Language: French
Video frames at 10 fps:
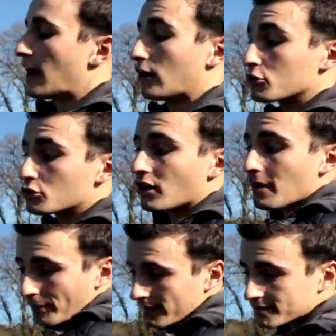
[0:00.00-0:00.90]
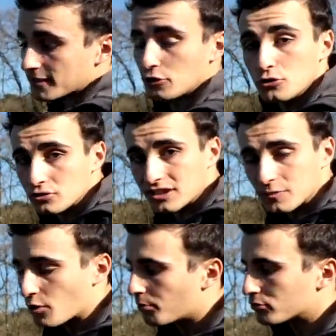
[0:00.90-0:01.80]
Alors je le rappelle, c'est
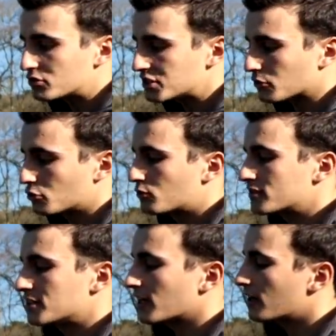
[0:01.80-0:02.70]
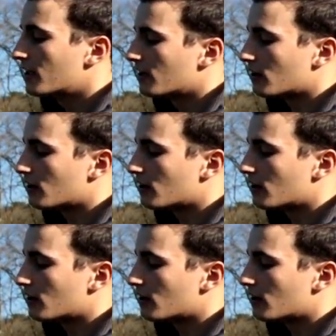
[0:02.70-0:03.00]
uniquement pour du tir de loisir.